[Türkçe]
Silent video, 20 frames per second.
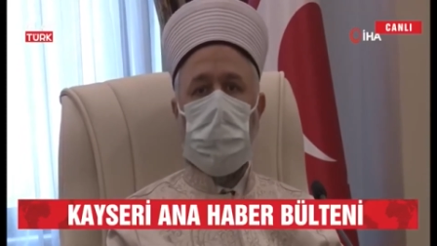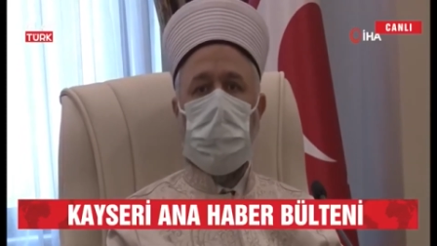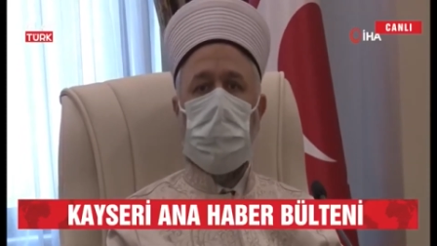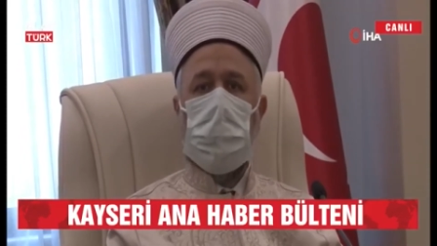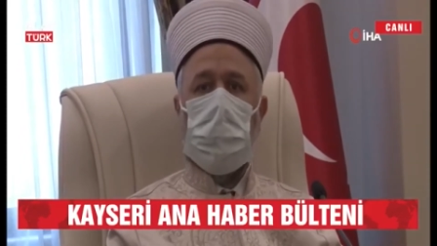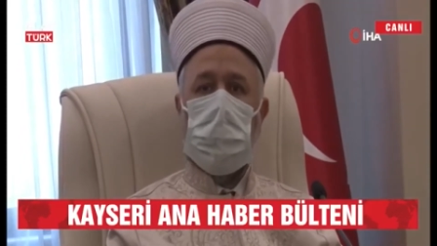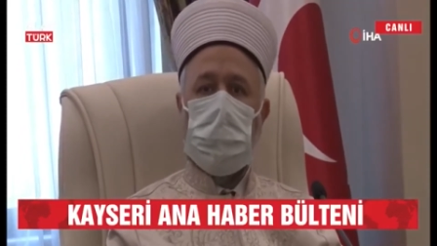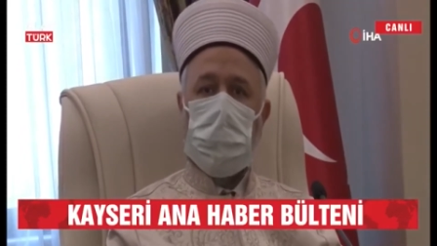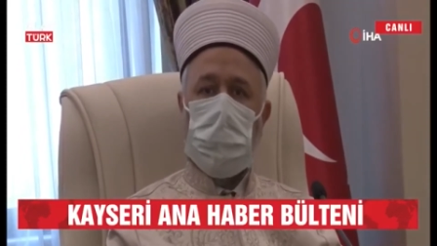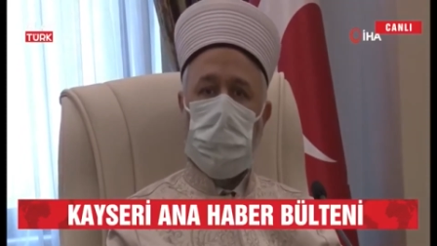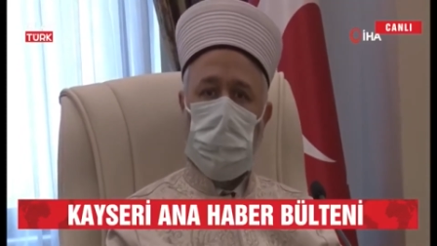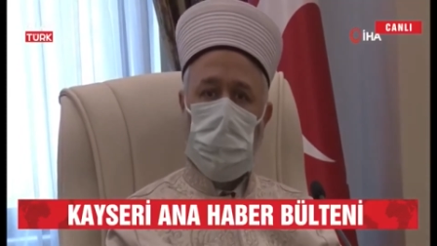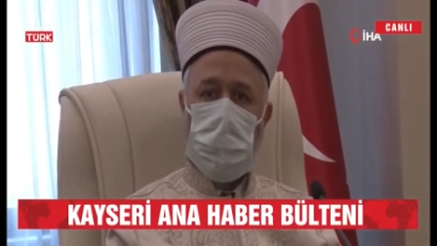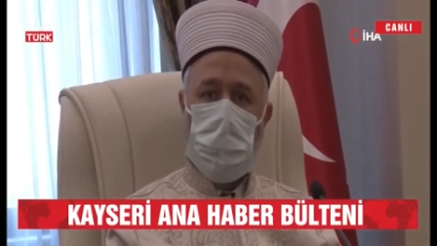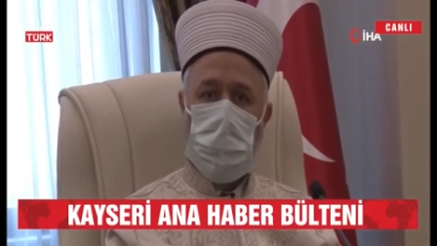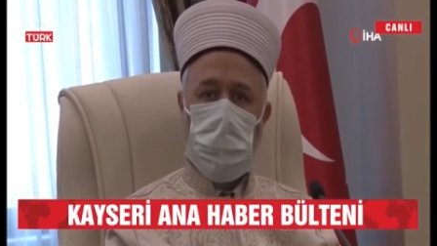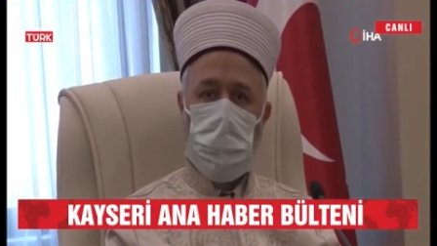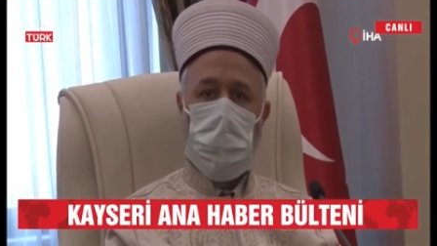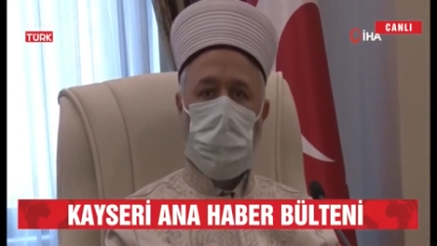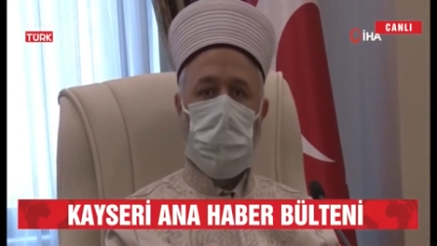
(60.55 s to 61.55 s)

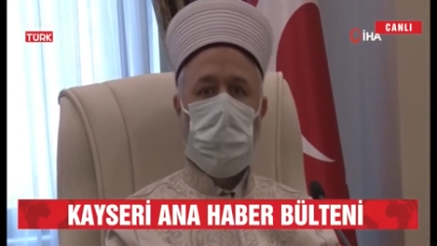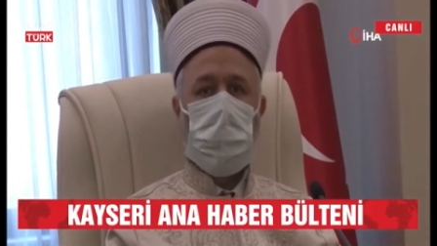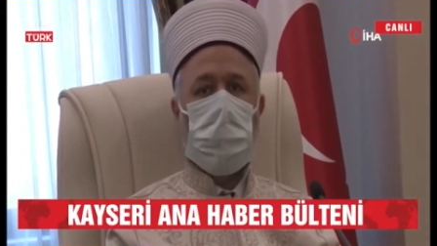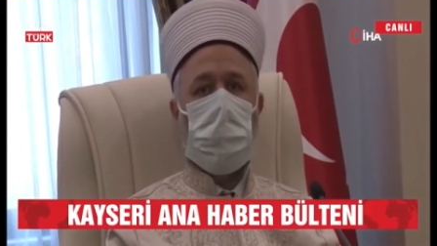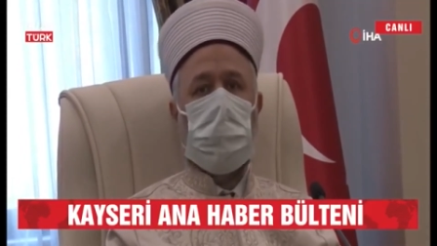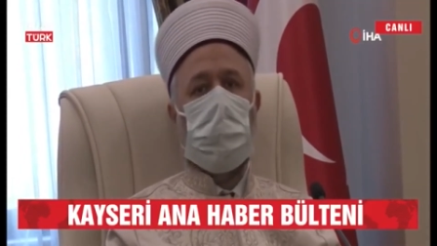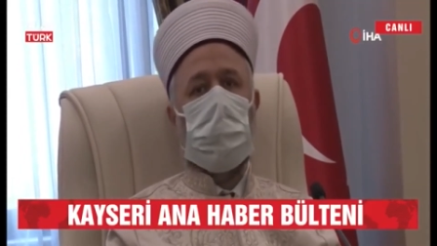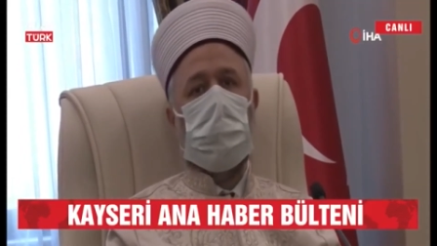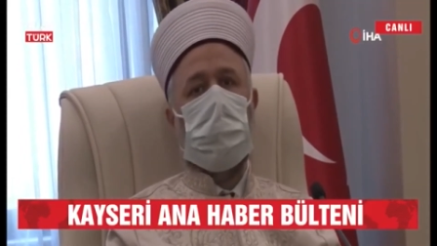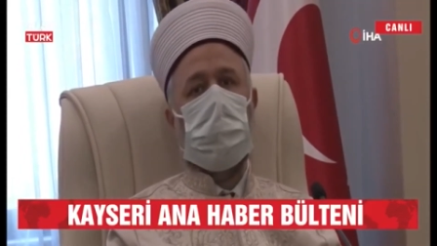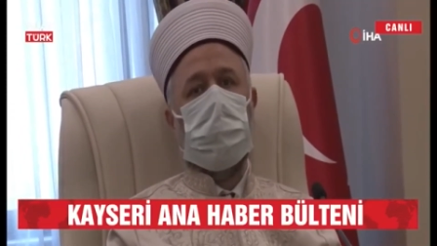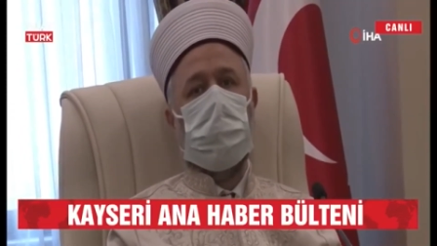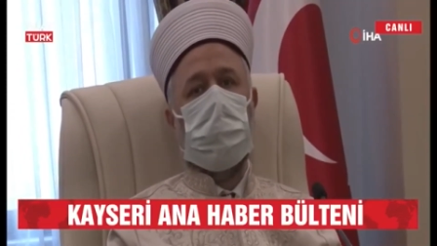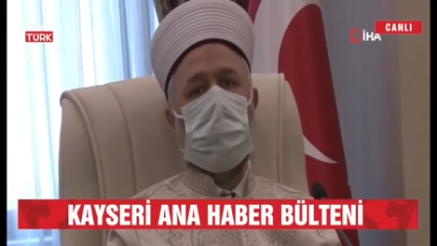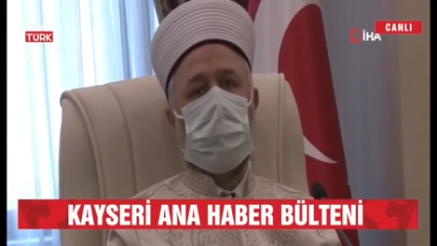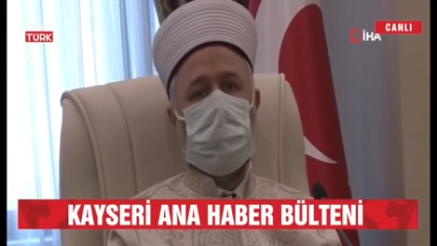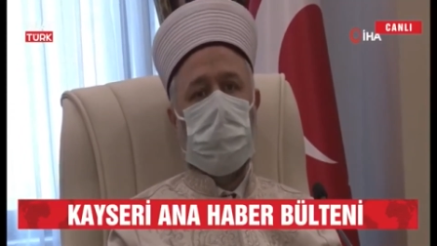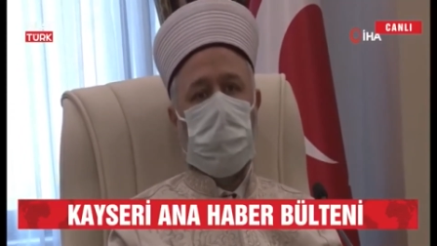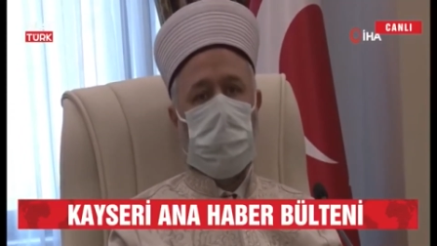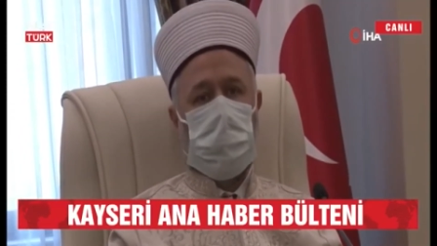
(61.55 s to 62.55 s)
kendisi karar
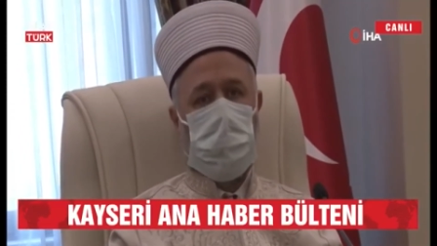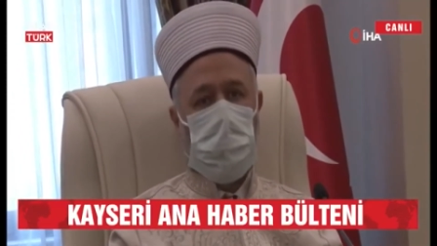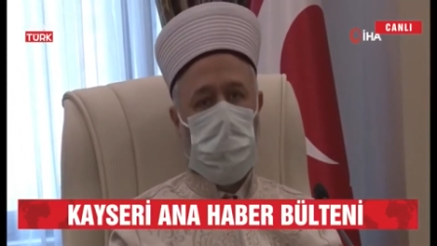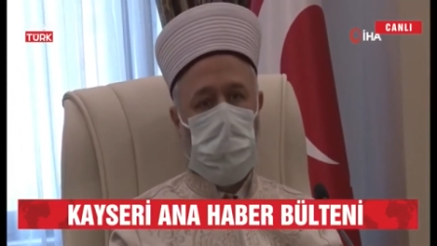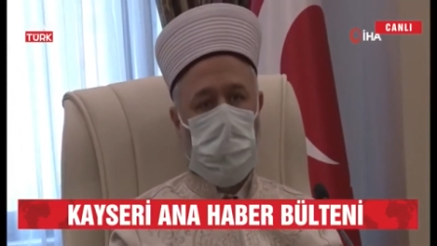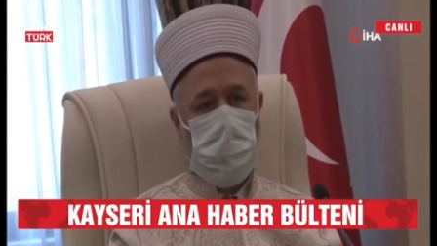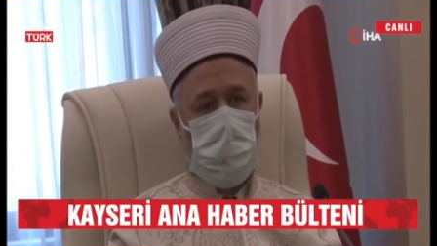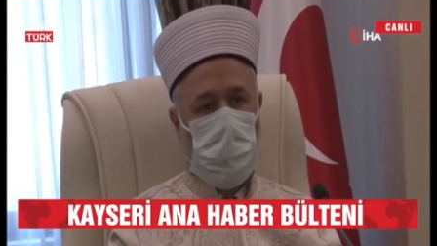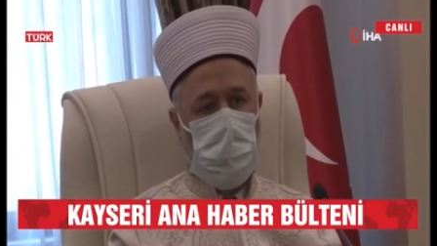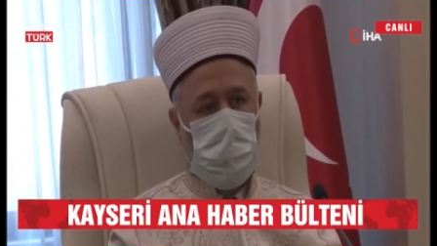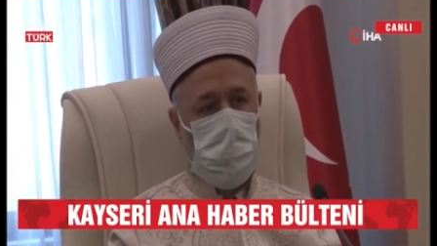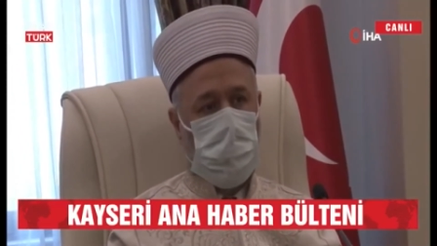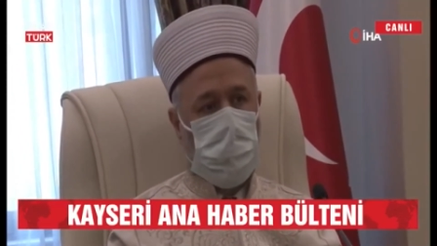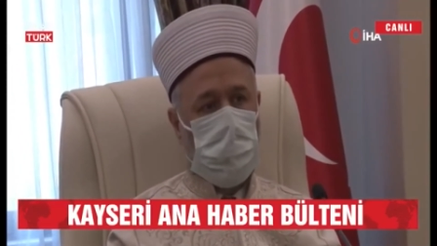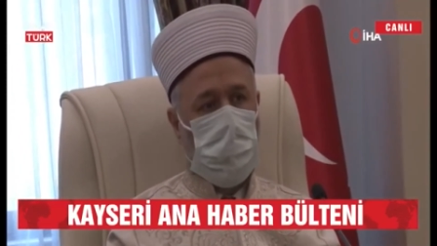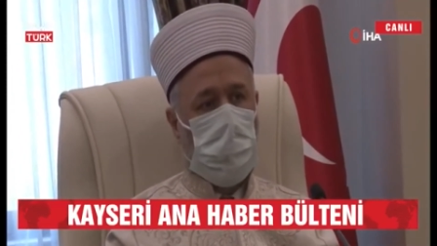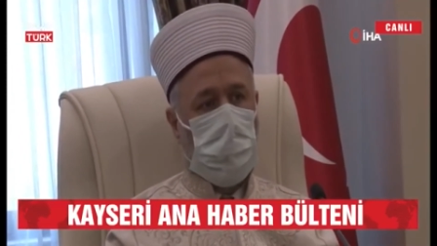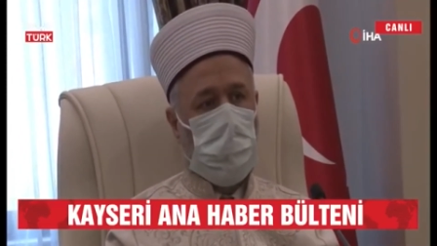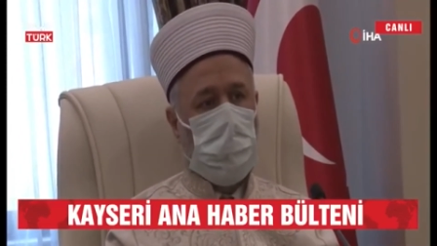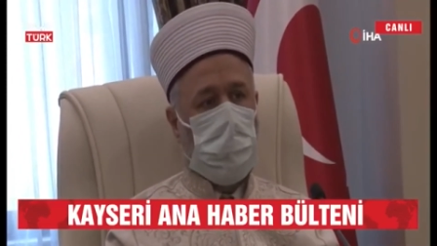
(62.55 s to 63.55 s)
veriyor Müslüman
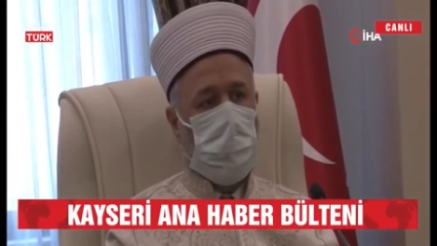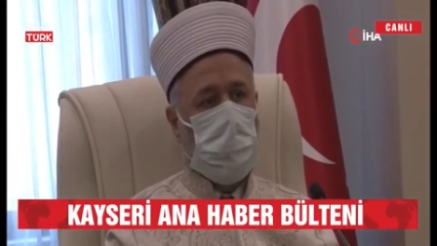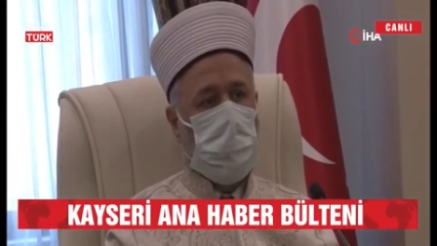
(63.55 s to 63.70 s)
olmaya.